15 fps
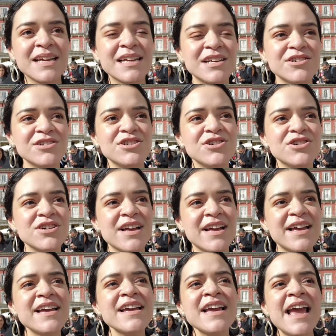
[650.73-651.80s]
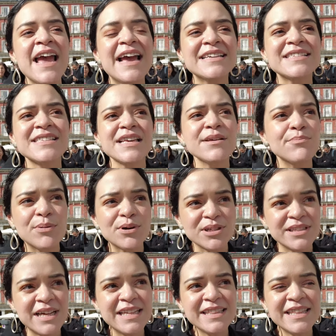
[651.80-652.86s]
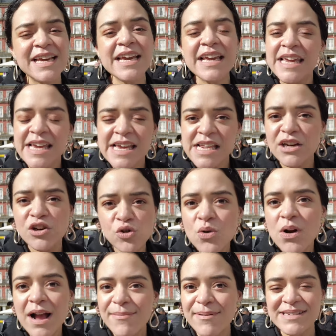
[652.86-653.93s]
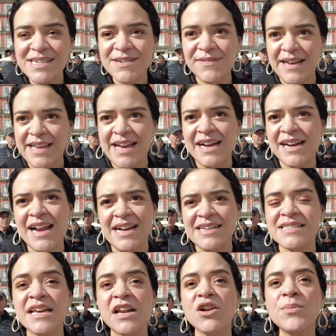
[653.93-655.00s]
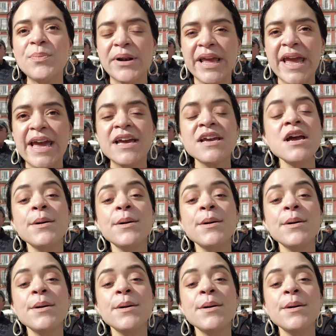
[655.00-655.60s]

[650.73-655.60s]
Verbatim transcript: creo yo que es importante y nunca vas a fallar a hacerlo. ¿Por qué?